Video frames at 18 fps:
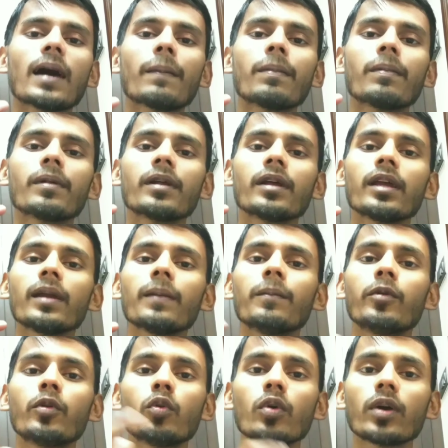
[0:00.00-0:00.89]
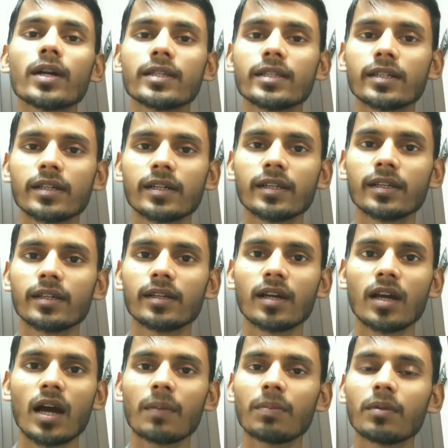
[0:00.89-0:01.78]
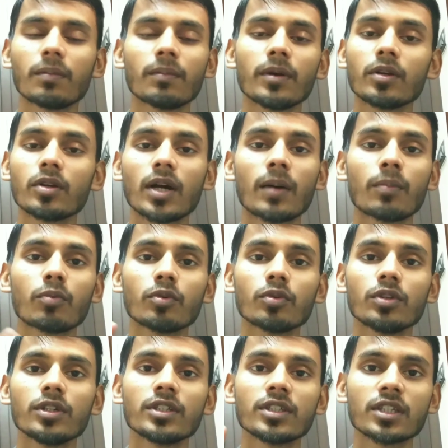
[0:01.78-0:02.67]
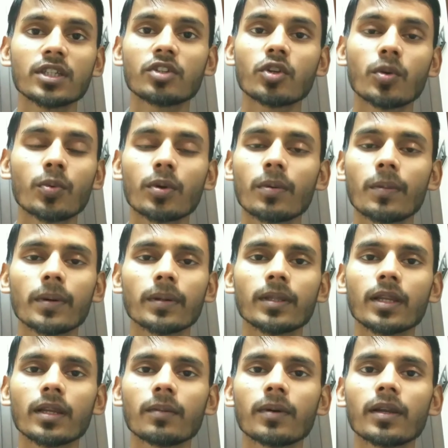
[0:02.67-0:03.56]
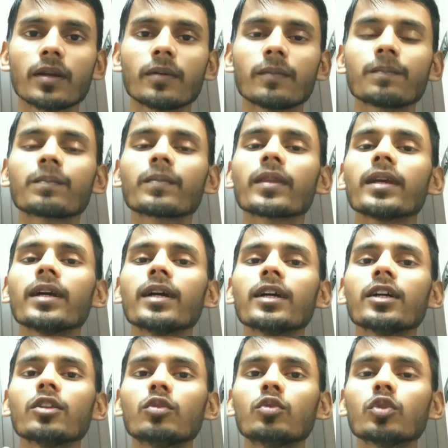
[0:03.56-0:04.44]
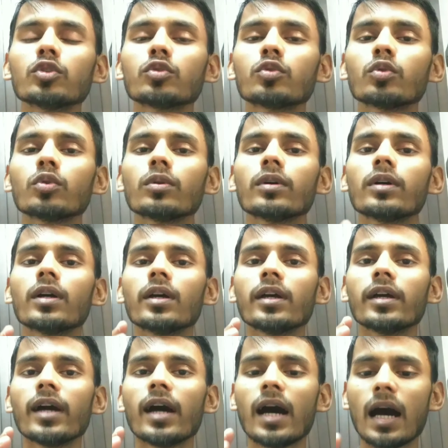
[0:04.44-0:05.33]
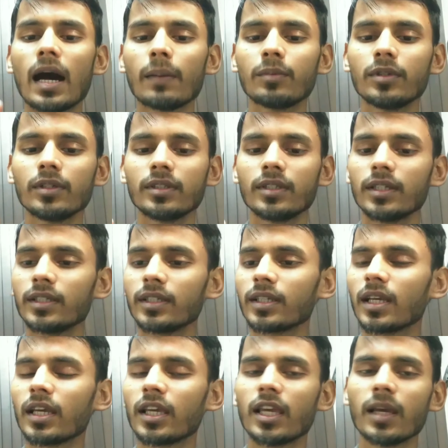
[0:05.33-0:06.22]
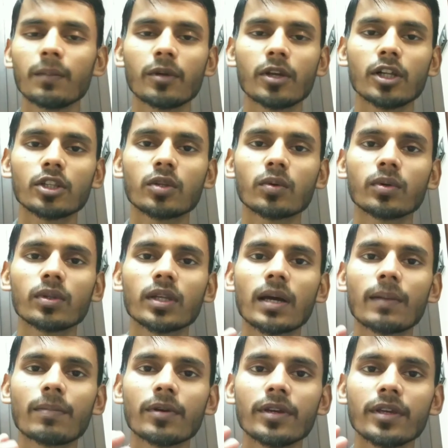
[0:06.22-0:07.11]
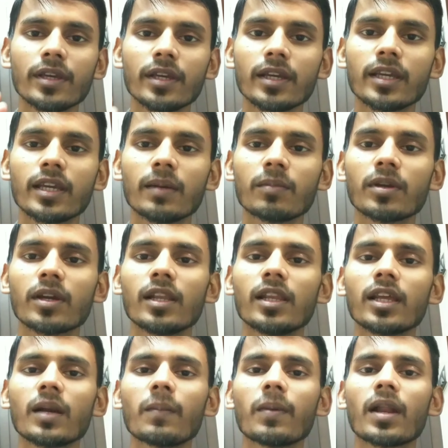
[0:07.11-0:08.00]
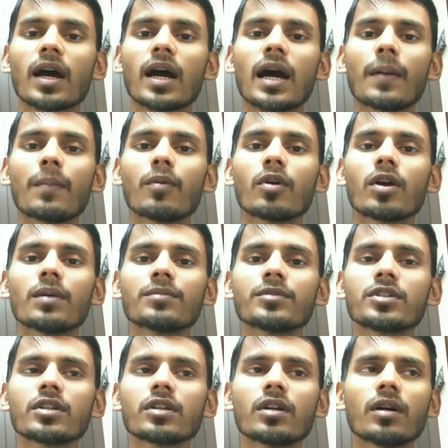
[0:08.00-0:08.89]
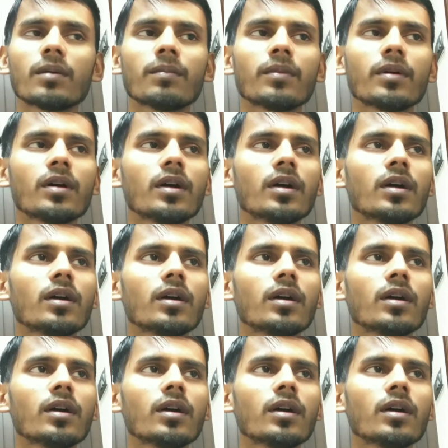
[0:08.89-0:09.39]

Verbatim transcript: आप रहे वीडियो कैसे करें आप तो मैं आपको इसकी टॉपिक को बताने वाला हूँ दोस्तों आप जो जैसे कि गेम खेलते होंगे आप एक गेम खेलने के बाद आप कम से कम